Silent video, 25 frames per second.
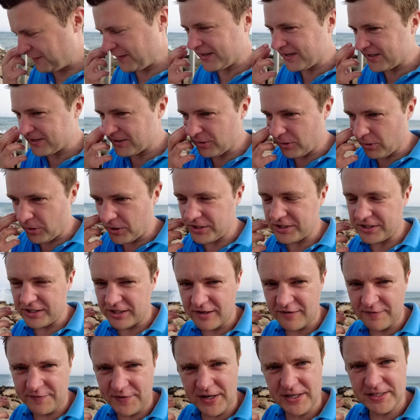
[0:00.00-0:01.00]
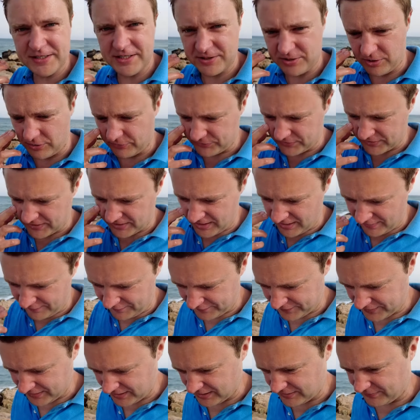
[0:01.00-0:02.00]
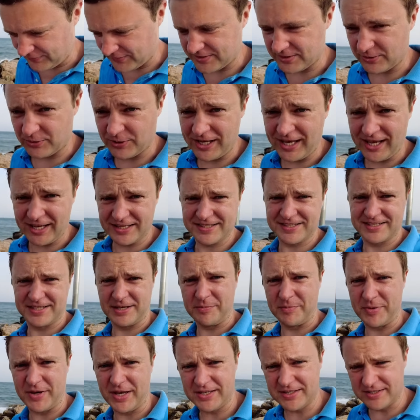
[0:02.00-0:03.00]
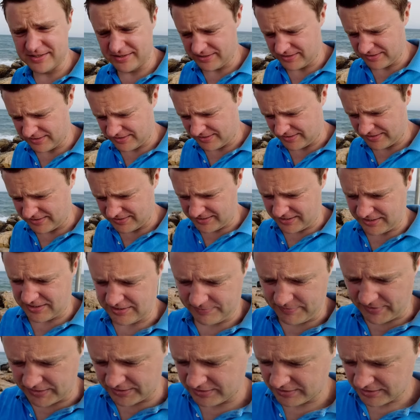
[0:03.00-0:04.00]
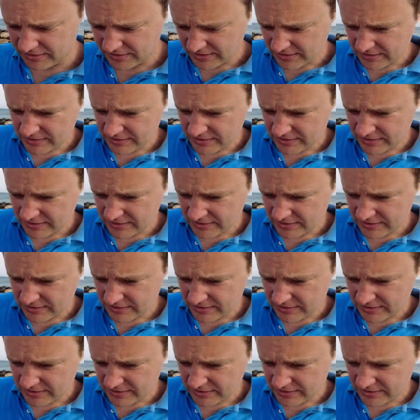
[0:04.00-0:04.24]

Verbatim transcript: vielen Leuten gewaltig auf die Nerven geht, was auch herzzerbrechend ist, ist, dass man